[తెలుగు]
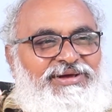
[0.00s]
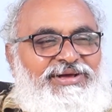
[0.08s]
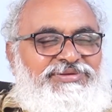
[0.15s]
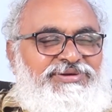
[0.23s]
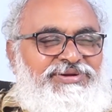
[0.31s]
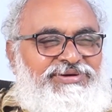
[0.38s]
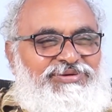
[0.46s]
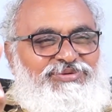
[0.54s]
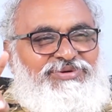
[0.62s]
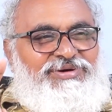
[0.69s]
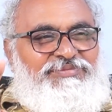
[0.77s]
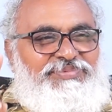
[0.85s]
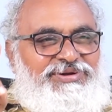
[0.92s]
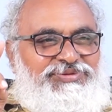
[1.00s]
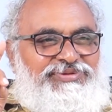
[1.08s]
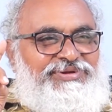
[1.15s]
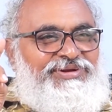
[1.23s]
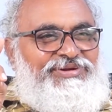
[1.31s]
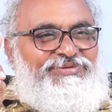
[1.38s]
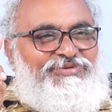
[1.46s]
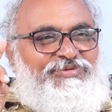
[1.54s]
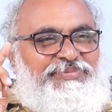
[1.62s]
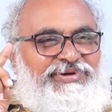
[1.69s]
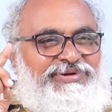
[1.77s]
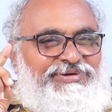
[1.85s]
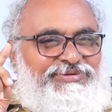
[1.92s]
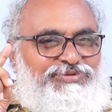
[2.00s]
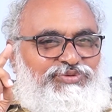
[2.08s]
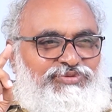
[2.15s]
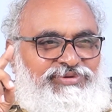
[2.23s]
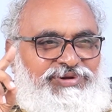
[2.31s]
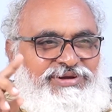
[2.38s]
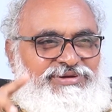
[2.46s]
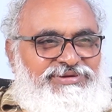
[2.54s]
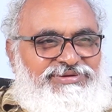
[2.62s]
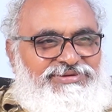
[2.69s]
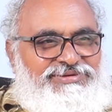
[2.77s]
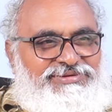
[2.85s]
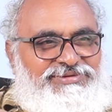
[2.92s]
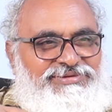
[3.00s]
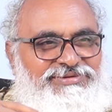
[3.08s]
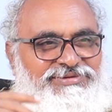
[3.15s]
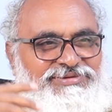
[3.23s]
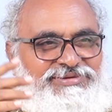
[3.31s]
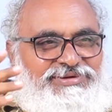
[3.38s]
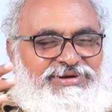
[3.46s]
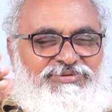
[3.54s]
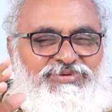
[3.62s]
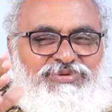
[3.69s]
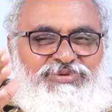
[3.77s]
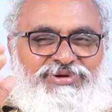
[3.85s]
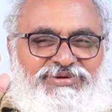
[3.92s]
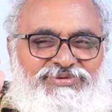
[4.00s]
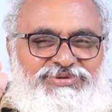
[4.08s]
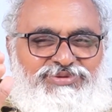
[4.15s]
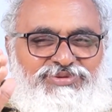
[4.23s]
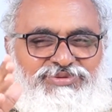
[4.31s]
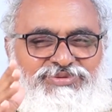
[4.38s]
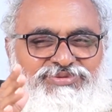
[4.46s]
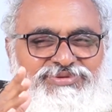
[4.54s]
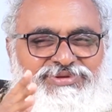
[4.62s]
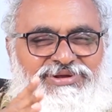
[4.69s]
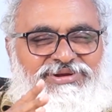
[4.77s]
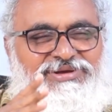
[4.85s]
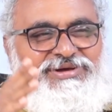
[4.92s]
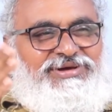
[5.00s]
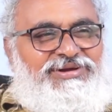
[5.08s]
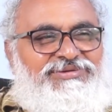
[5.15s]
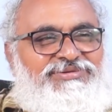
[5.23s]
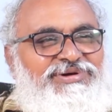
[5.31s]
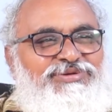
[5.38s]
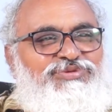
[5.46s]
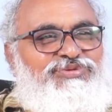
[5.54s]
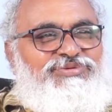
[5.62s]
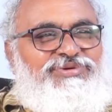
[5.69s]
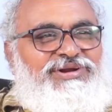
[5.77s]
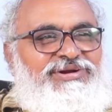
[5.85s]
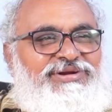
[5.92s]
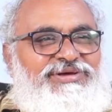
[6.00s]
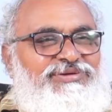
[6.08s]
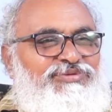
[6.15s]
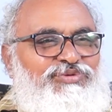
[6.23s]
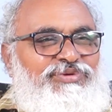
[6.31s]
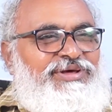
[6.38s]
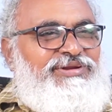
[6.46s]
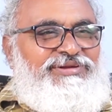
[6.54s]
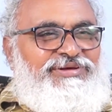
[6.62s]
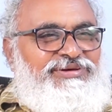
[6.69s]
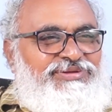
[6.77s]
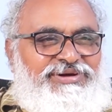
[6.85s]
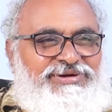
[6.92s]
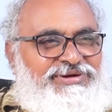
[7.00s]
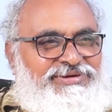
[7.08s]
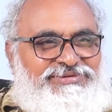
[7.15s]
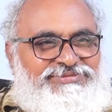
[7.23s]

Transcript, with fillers: అతనికి కూడా పర్సనల్ ఒపీనియన్స్ ఉంటాయి ఎవరు ఎవరితోనూ దీర్ఘకాలం కలిసి ఉండాలనే రూల్ ఏం లేదు అక్కడ